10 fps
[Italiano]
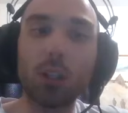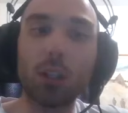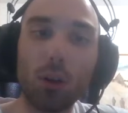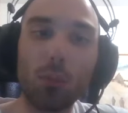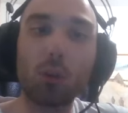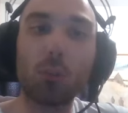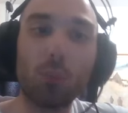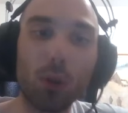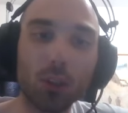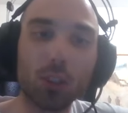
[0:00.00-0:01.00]
che l'uomo
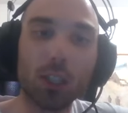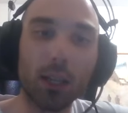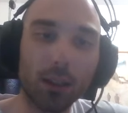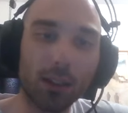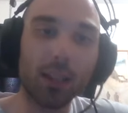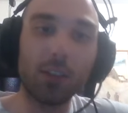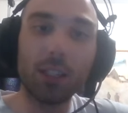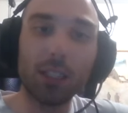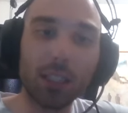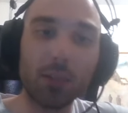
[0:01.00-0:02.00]
non possa
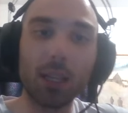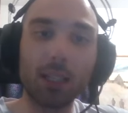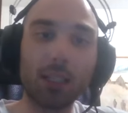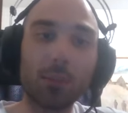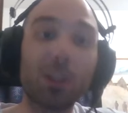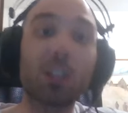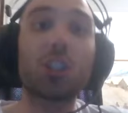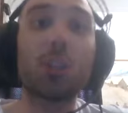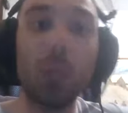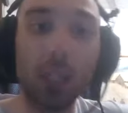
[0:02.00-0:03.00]
evidentemente
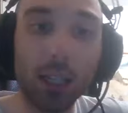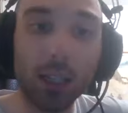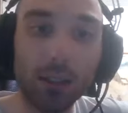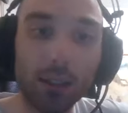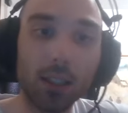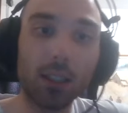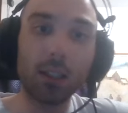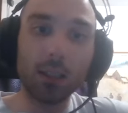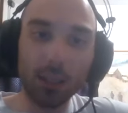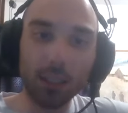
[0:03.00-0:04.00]
percepire,
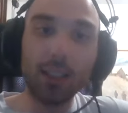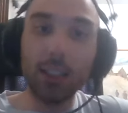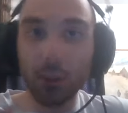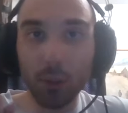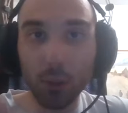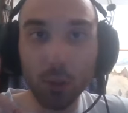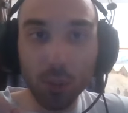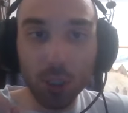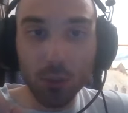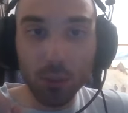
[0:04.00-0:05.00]
l'individuo è
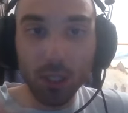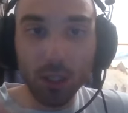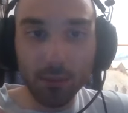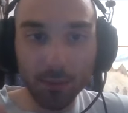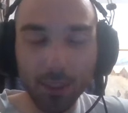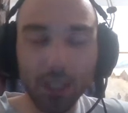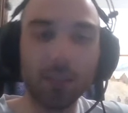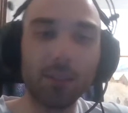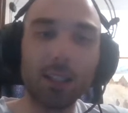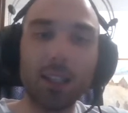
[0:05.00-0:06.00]
percepire,
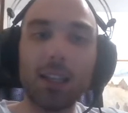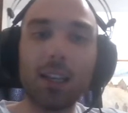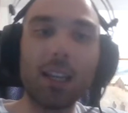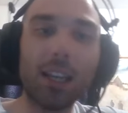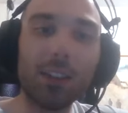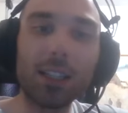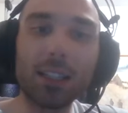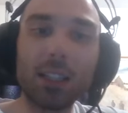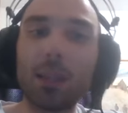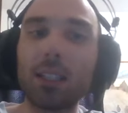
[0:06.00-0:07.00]
ok?
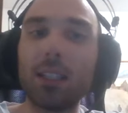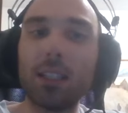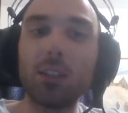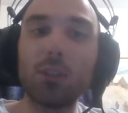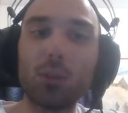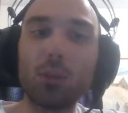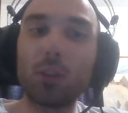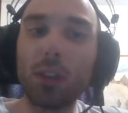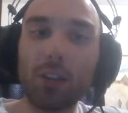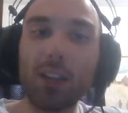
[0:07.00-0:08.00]
Evidentemente l'individuo
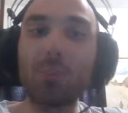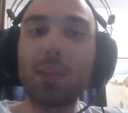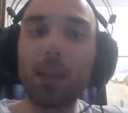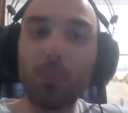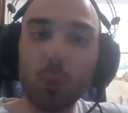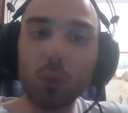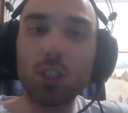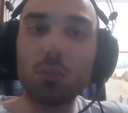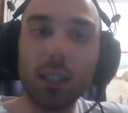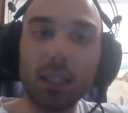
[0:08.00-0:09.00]
non avrebbe la
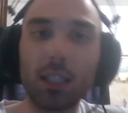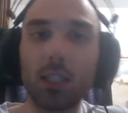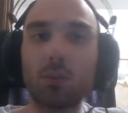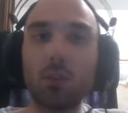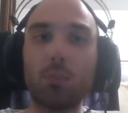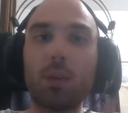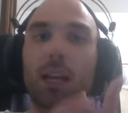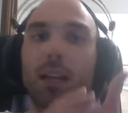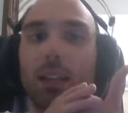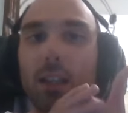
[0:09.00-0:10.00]
possibilità di
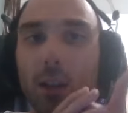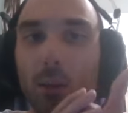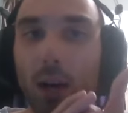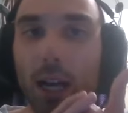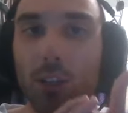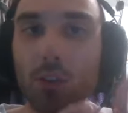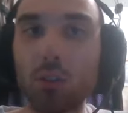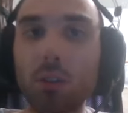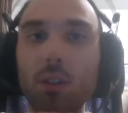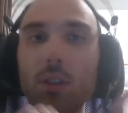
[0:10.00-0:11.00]
sviluppare il
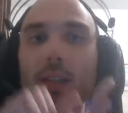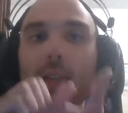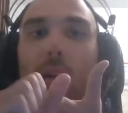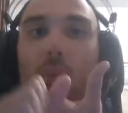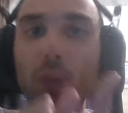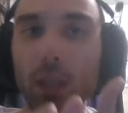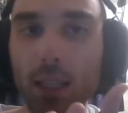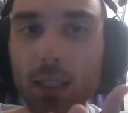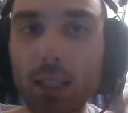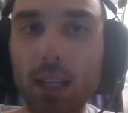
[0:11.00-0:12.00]
linguaggio, la
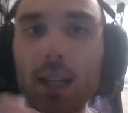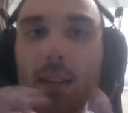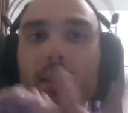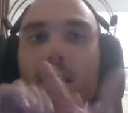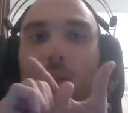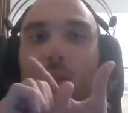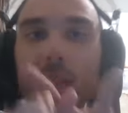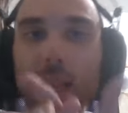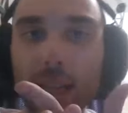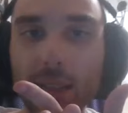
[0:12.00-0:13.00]
moneta, i
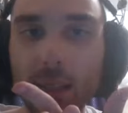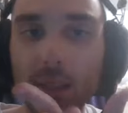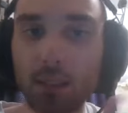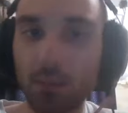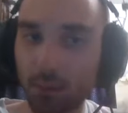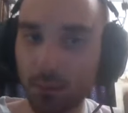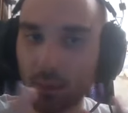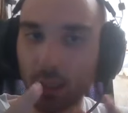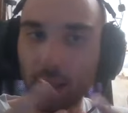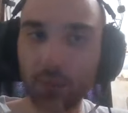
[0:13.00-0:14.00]
contratti,
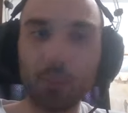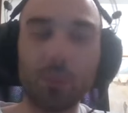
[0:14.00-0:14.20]
ok?